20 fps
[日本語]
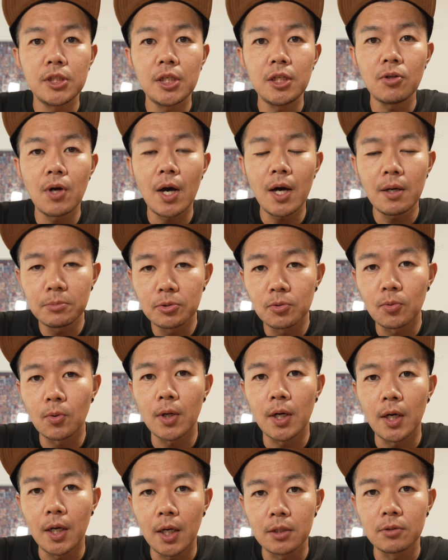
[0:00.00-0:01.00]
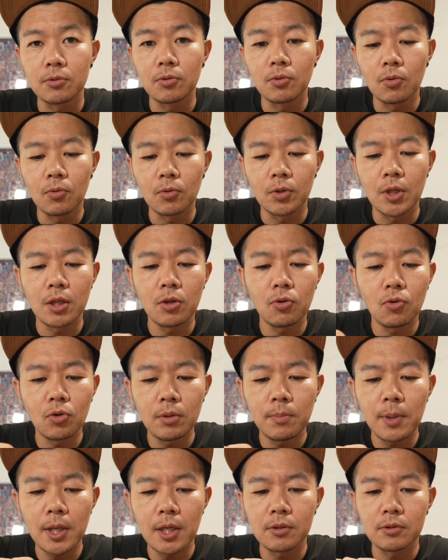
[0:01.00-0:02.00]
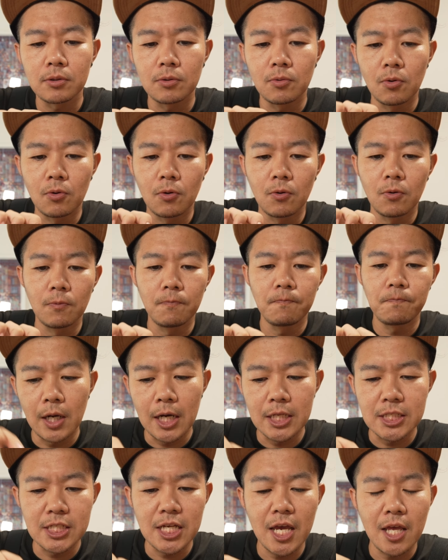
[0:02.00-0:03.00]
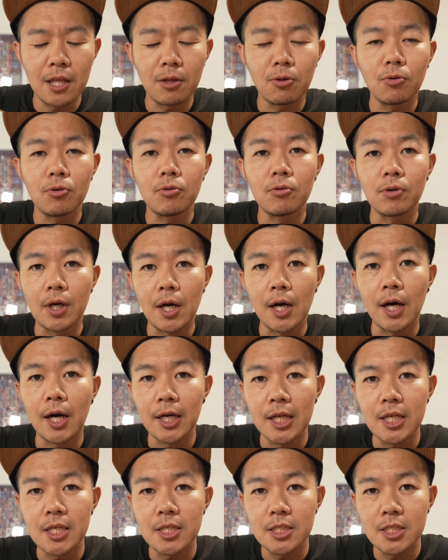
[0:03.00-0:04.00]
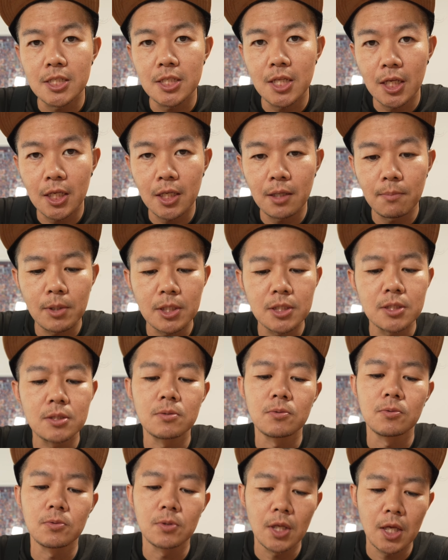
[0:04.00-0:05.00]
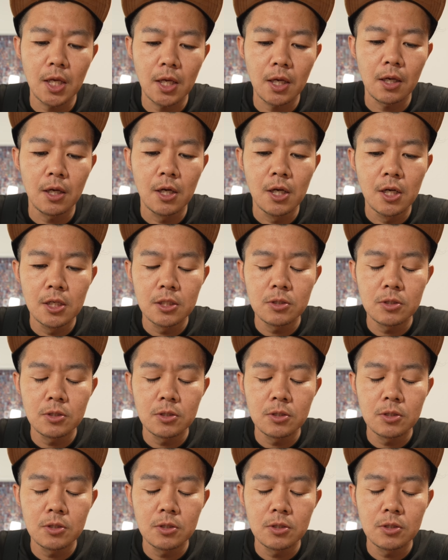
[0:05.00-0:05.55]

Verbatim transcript: 切りのハムとかあると手っ取り早くこう味変というかアレンジできますので